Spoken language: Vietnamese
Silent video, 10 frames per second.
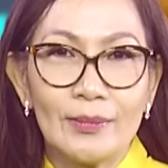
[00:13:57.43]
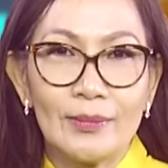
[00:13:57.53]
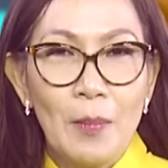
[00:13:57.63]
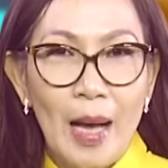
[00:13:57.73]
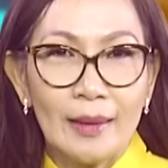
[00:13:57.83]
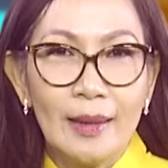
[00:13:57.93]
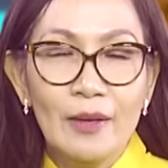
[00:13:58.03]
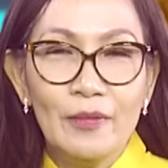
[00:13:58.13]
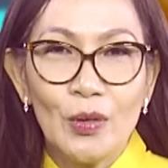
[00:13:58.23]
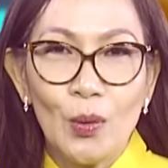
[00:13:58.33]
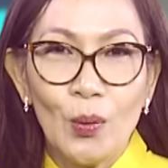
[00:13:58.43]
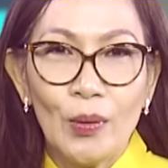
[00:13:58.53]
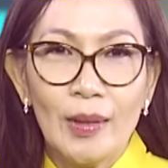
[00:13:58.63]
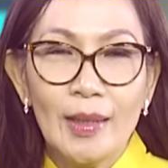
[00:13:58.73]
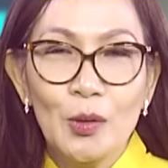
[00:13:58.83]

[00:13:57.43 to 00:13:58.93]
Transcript: Với bản tin vừa rồi,